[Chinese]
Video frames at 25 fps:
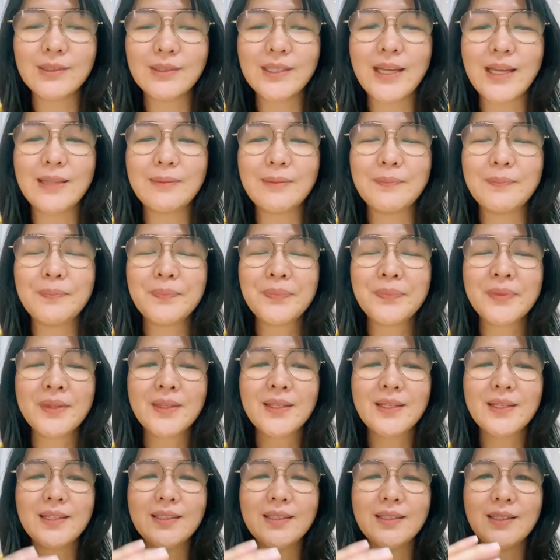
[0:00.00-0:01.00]
战，
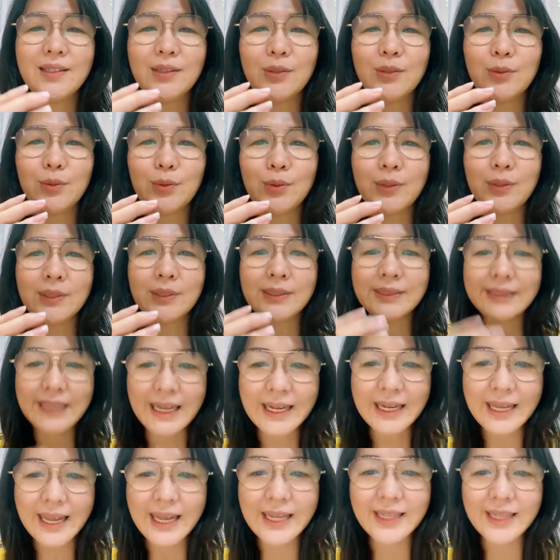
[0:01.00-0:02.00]
跟很多
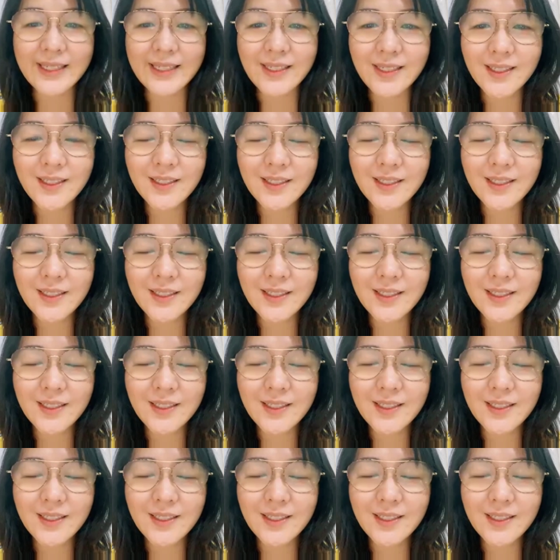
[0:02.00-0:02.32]
障碍。